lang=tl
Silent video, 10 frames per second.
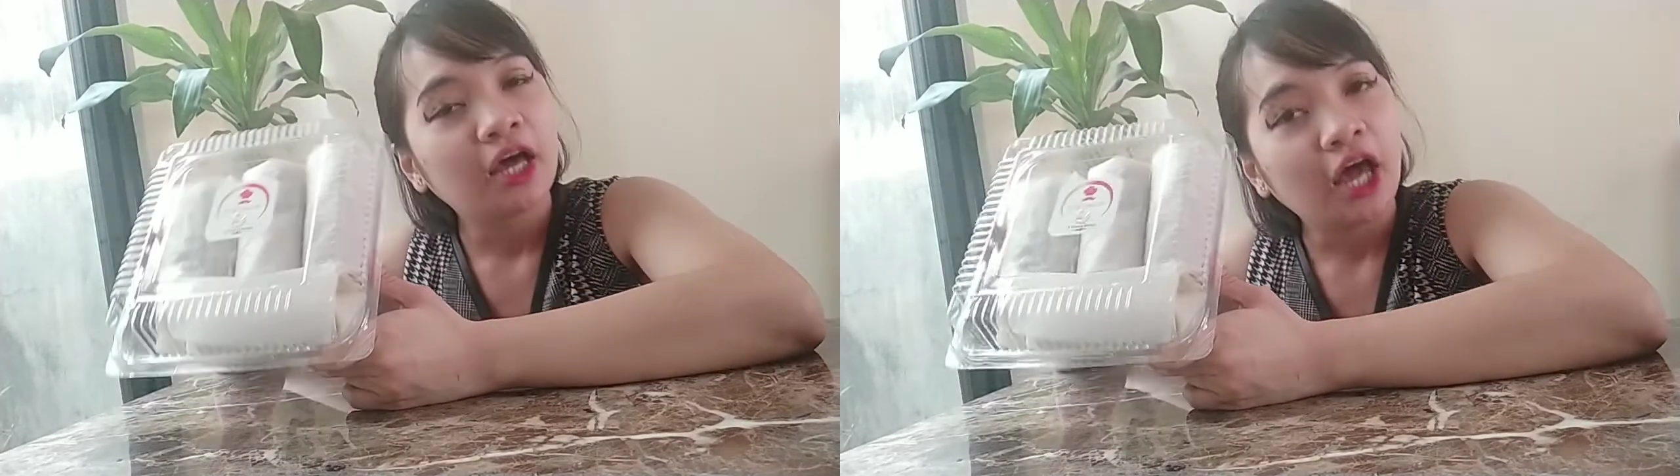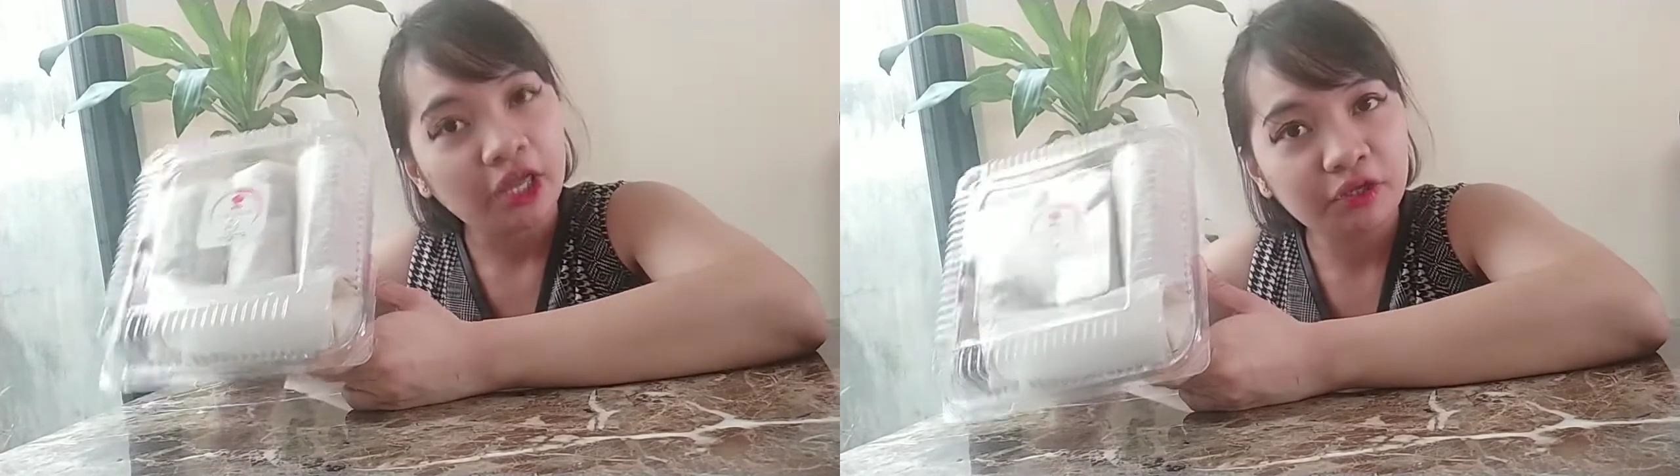
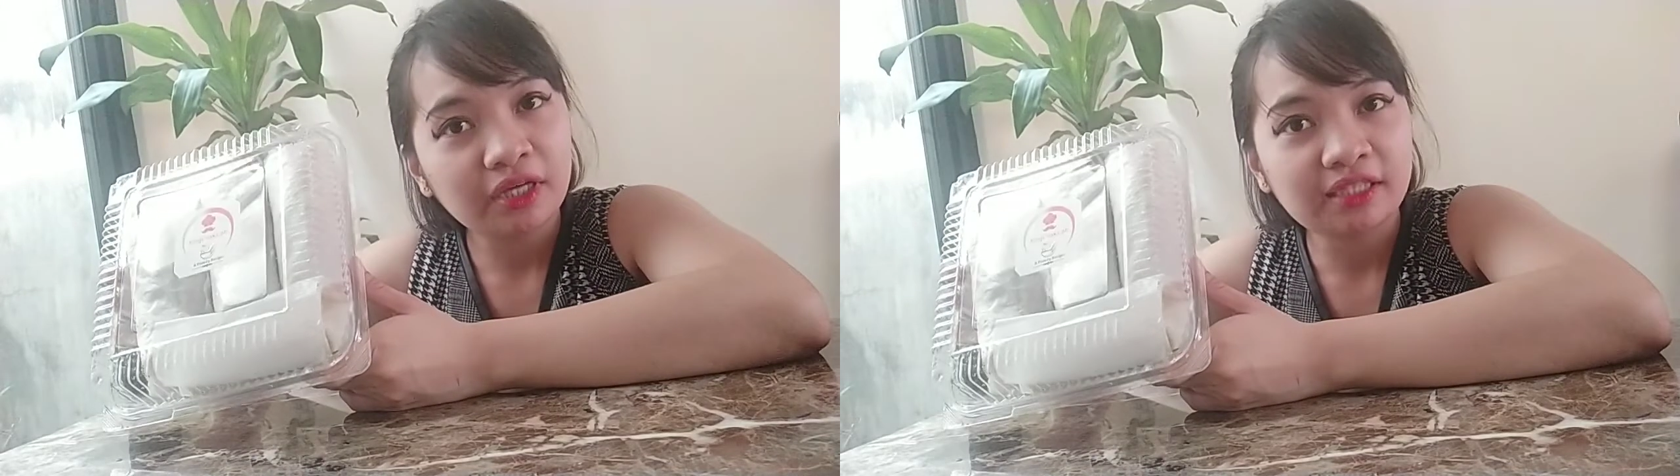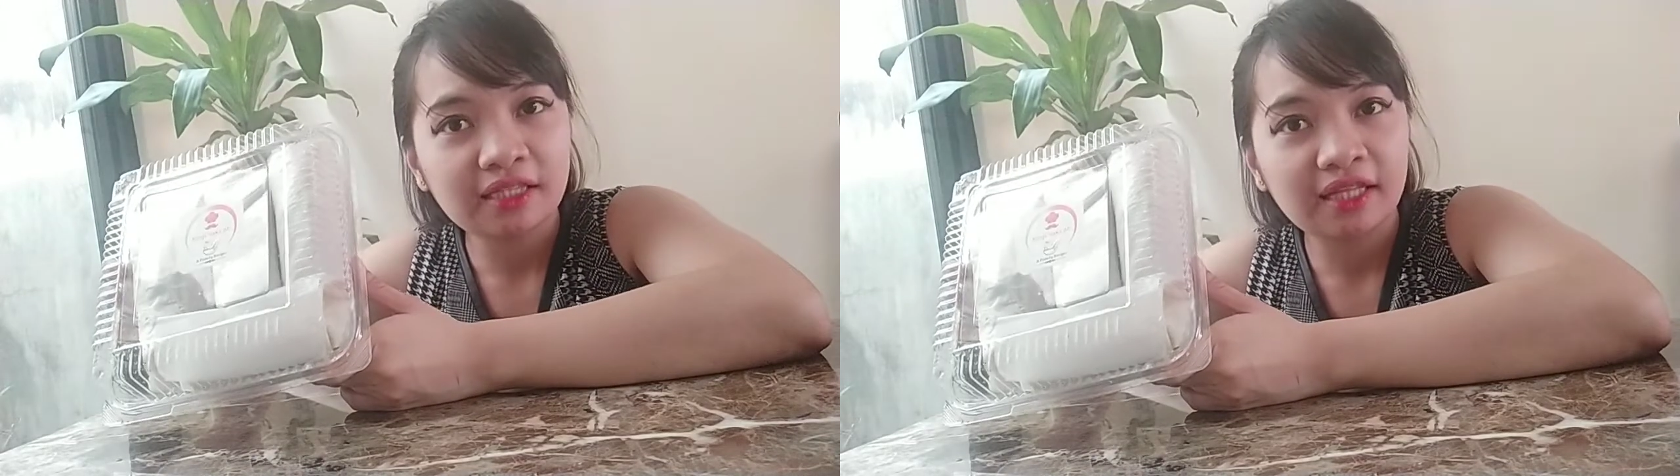ayun
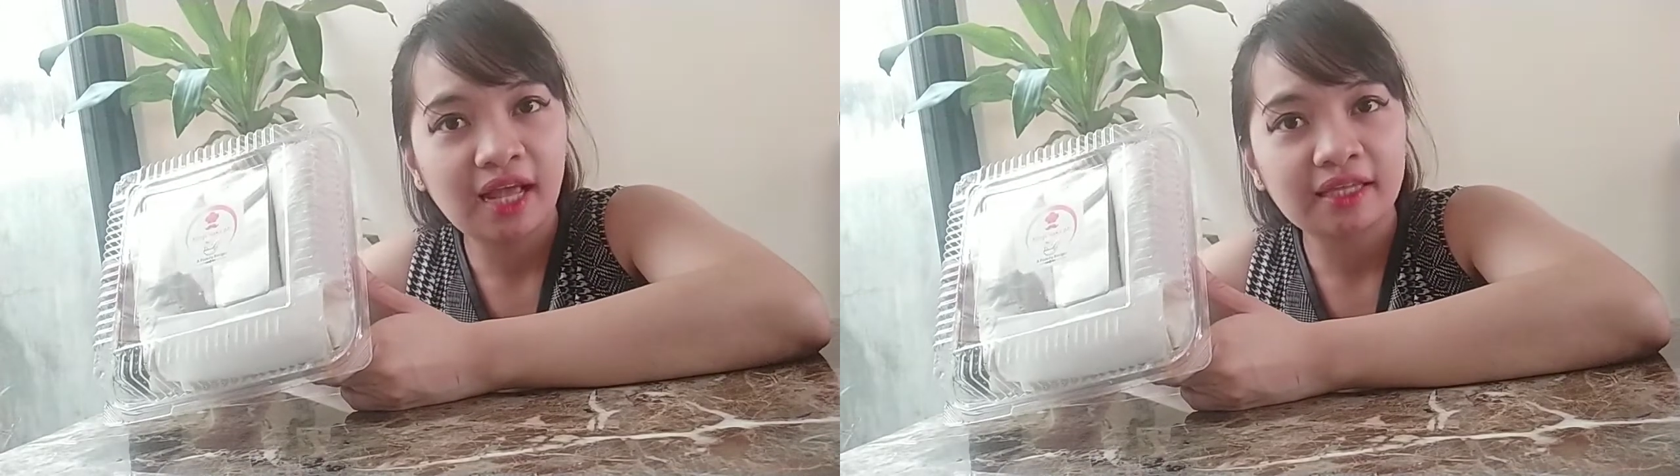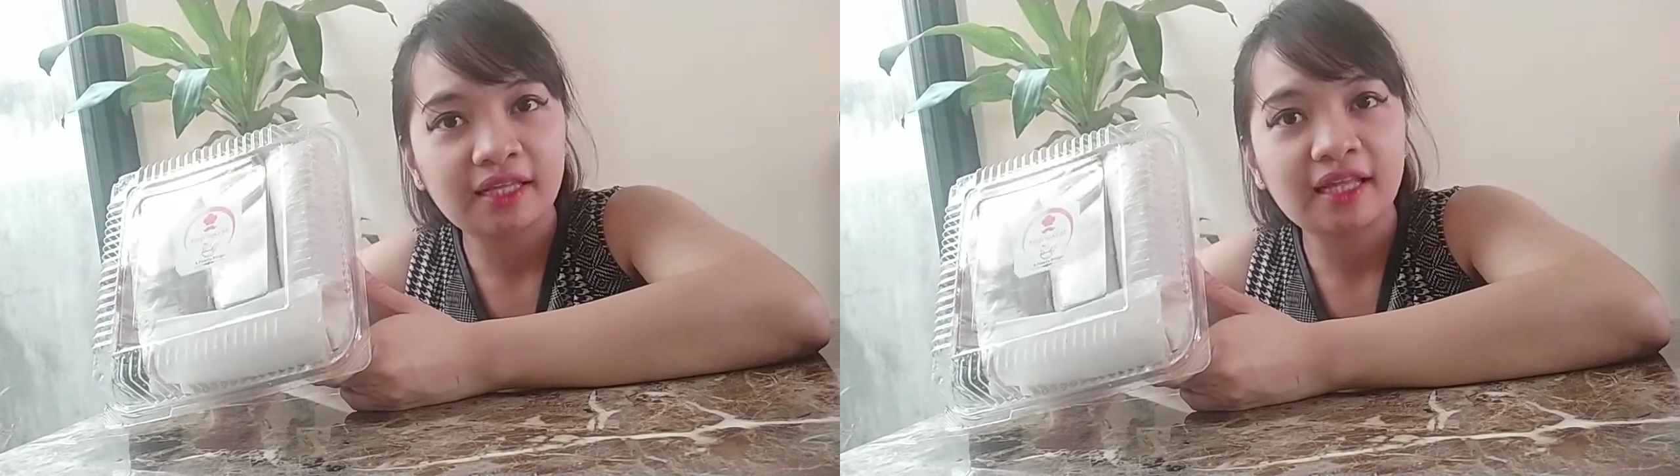kasi yung
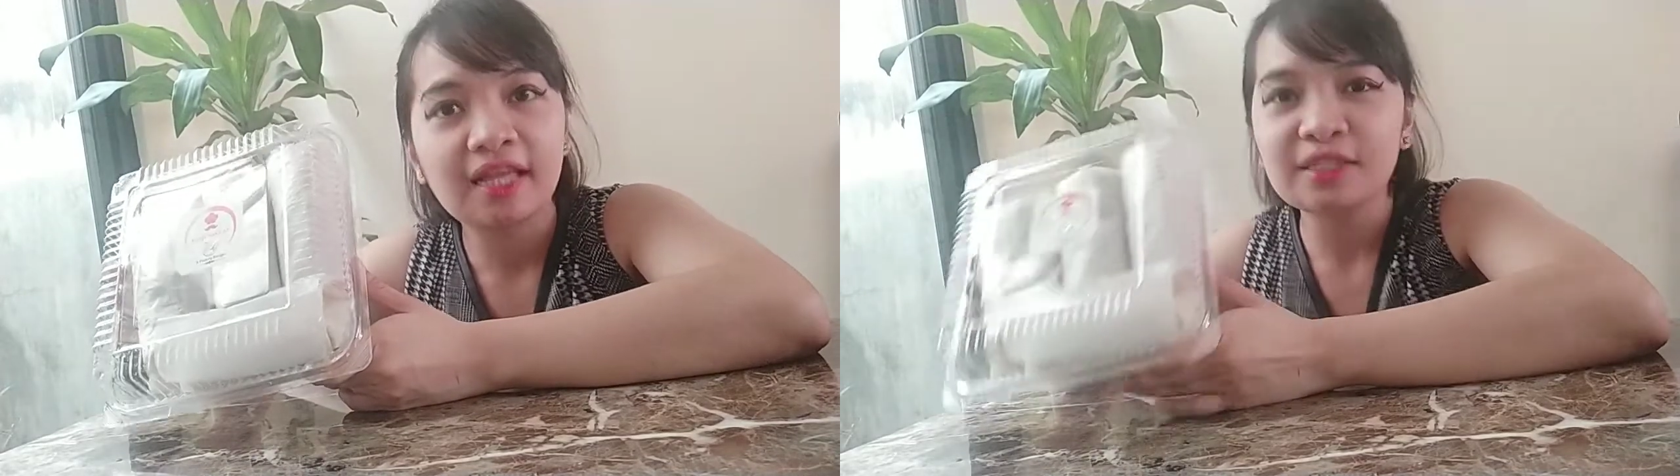tinatang nila.